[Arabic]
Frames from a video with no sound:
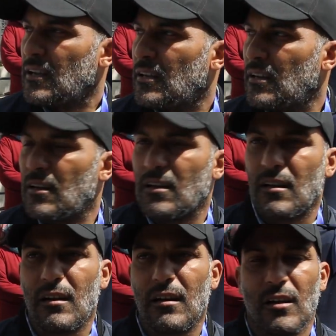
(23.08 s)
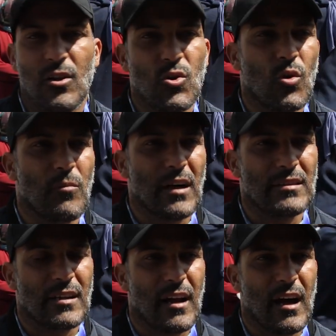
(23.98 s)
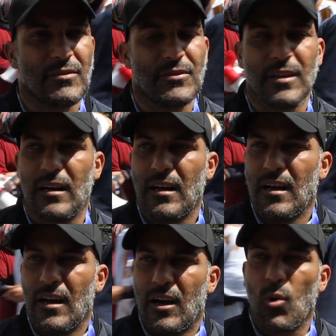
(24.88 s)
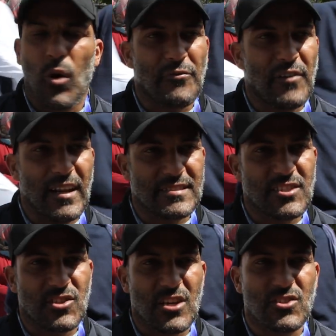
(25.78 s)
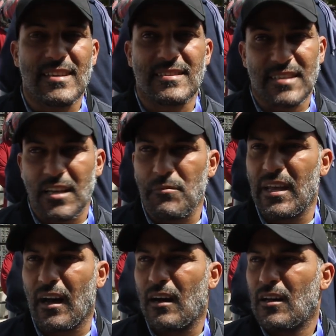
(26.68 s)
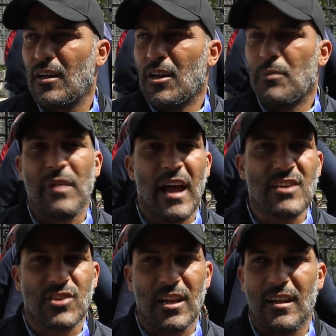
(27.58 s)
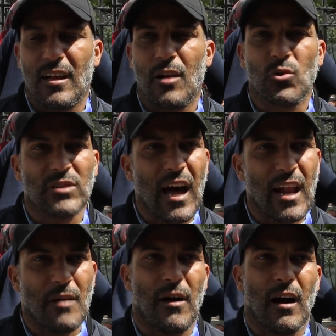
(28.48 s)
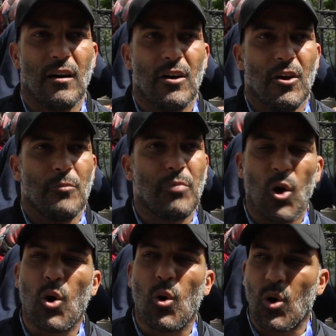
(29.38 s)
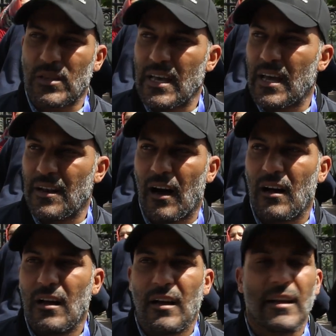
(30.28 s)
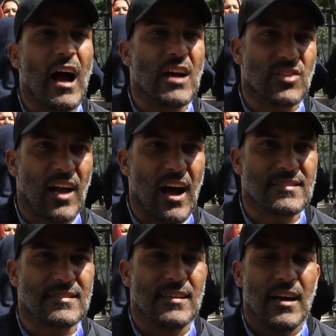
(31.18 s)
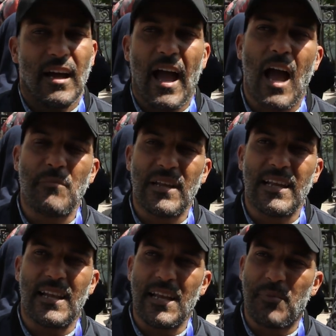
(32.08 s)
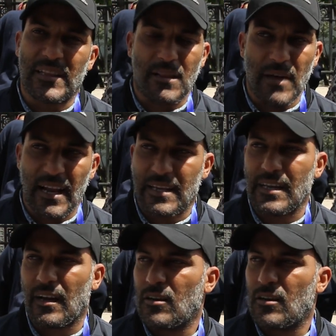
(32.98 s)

آه، اليوم درنا هذه الوقفة الاحتجاجية السلمية من أجل المطالبة بالحقوق ديالنا كأشخاص حاملين الهبات الملكية